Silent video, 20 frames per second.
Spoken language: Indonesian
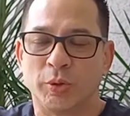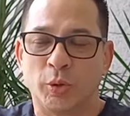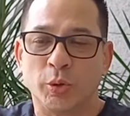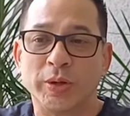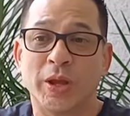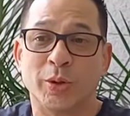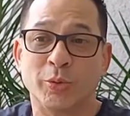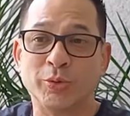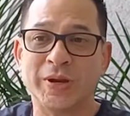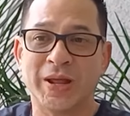oh
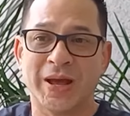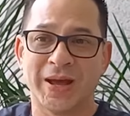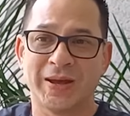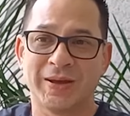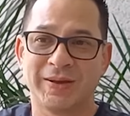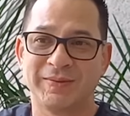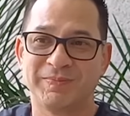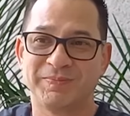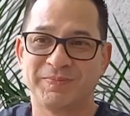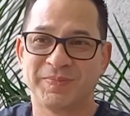ya udah
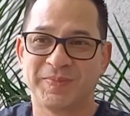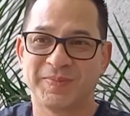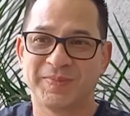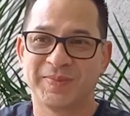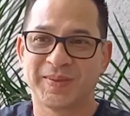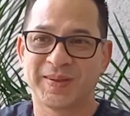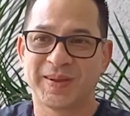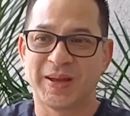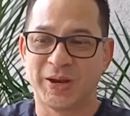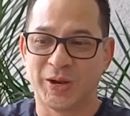
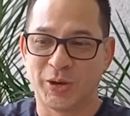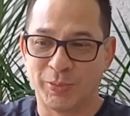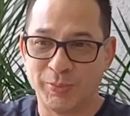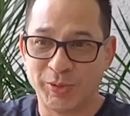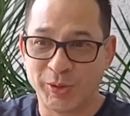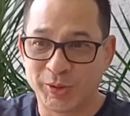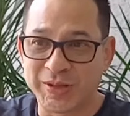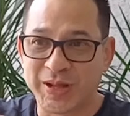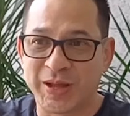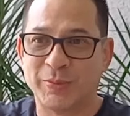kalau
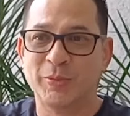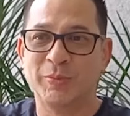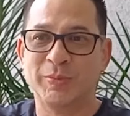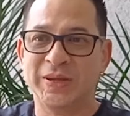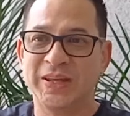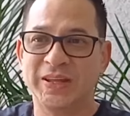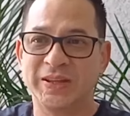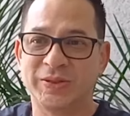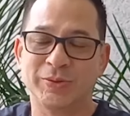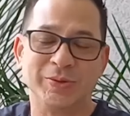menurut kamu
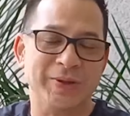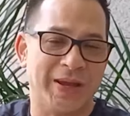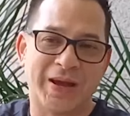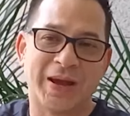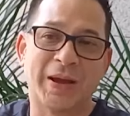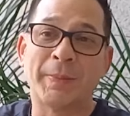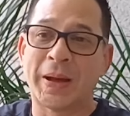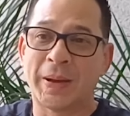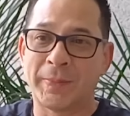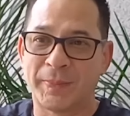begitu ya
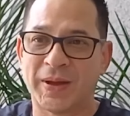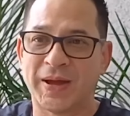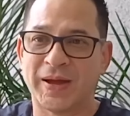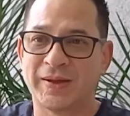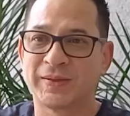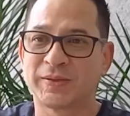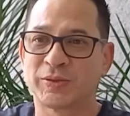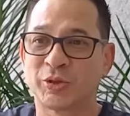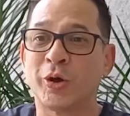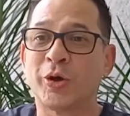apa
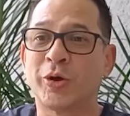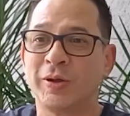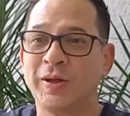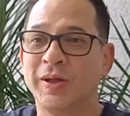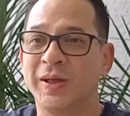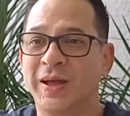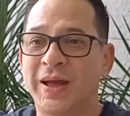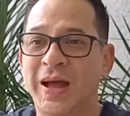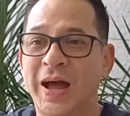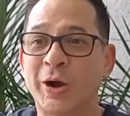toh
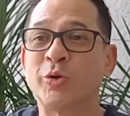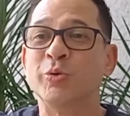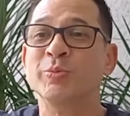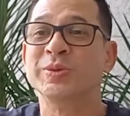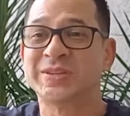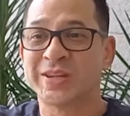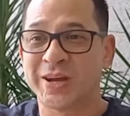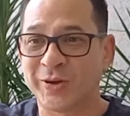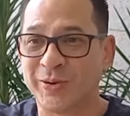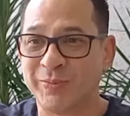aku
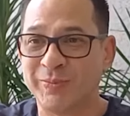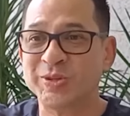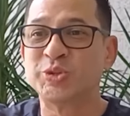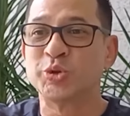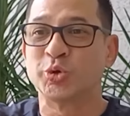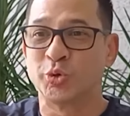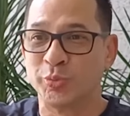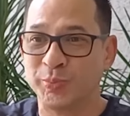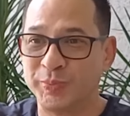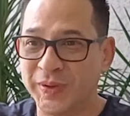bisa kok
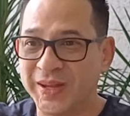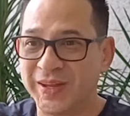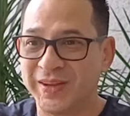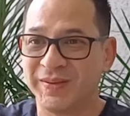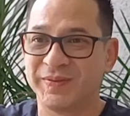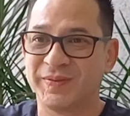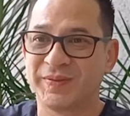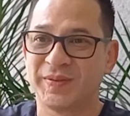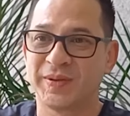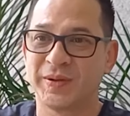mencukupi
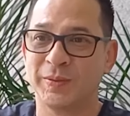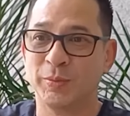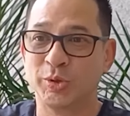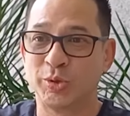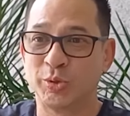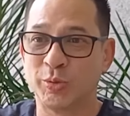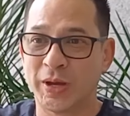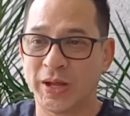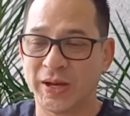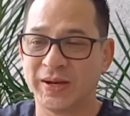
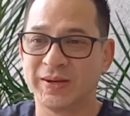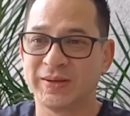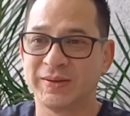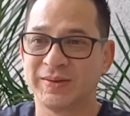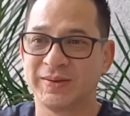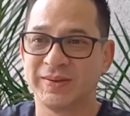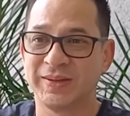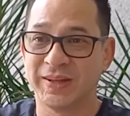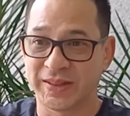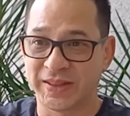kebutuhan
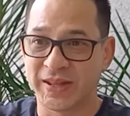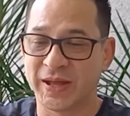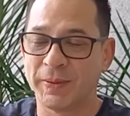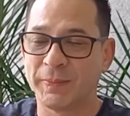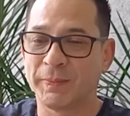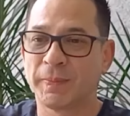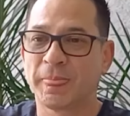kita